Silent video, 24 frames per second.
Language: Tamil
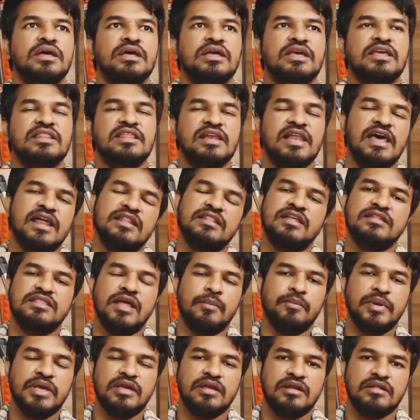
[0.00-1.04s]
இதிலேருந்து
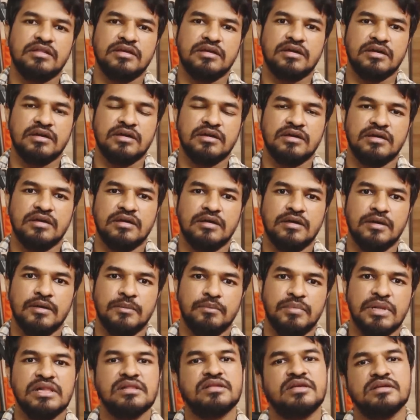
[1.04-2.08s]
தப்பிக்கிறதுக்கு
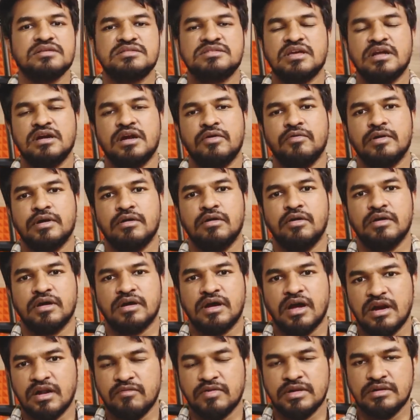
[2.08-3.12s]
பில்கிஸ் அண்ட் அவங்களோட
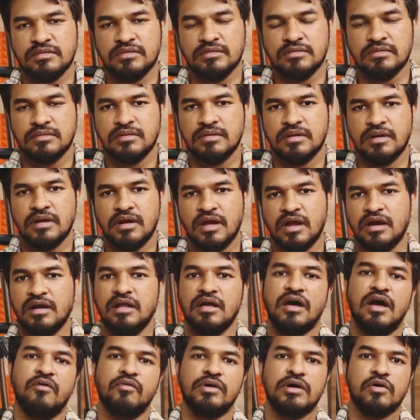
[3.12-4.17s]
கணவன் அண்ட்
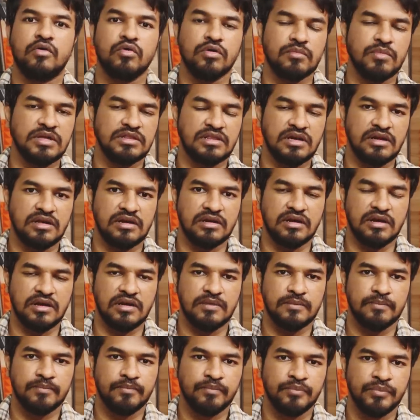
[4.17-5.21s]
அவங்க குடும்பத்தில் இருக்கிற
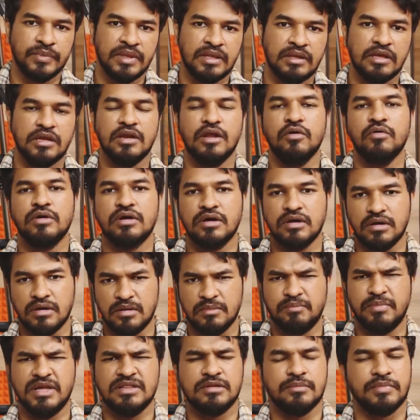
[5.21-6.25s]
இன்னும் ஒரு
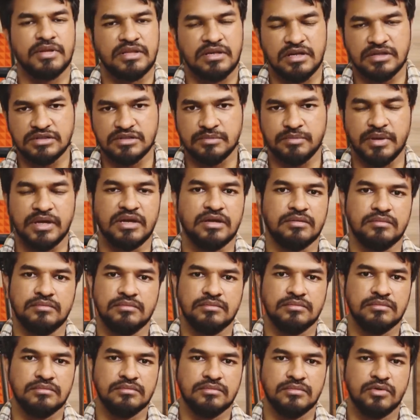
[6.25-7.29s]
பத்து பதினஞ்சு பேர்
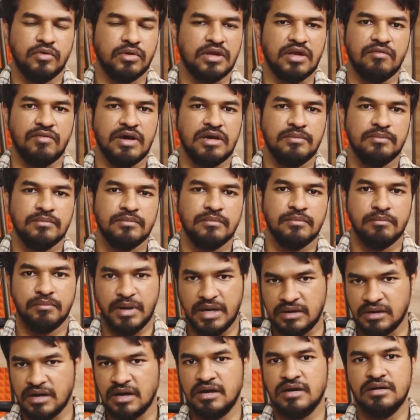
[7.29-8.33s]
ஓகேவா
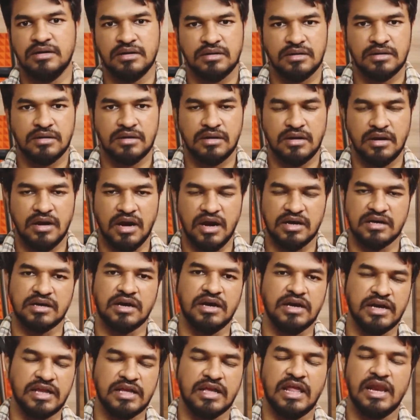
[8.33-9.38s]
பெண்கள்
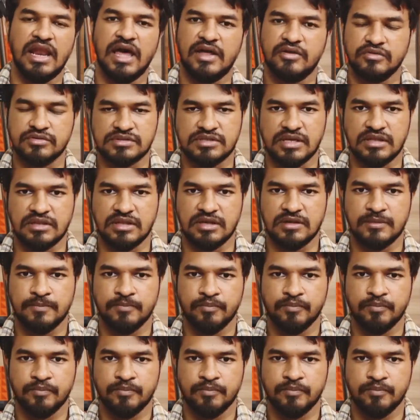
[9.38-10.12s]
ஆண்கள்னு எல்லாரும் சேர்ந்து